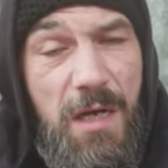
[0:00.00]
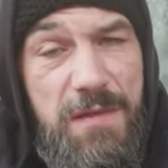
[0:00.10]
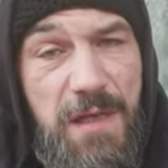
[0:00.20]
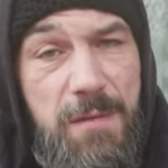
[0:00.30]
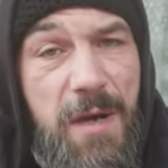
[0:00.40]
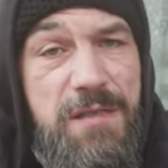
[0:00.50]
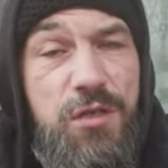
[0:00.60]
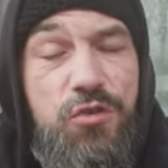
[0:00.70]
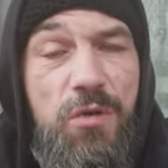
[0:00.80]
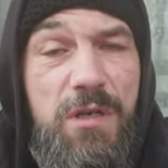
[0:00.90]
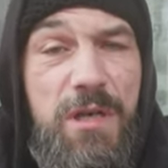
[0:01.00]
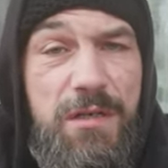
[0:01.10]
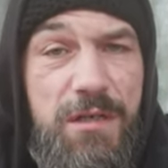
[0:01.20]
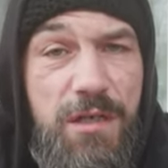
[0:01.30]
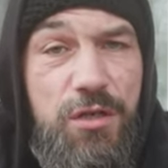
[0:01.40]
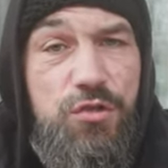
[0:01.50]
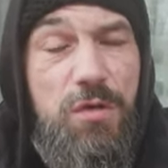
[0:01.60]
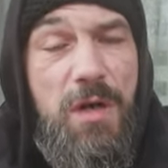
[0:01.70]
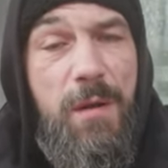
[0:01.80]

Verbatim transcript: alle seine Meisterschüler, die hatten ihre Schüler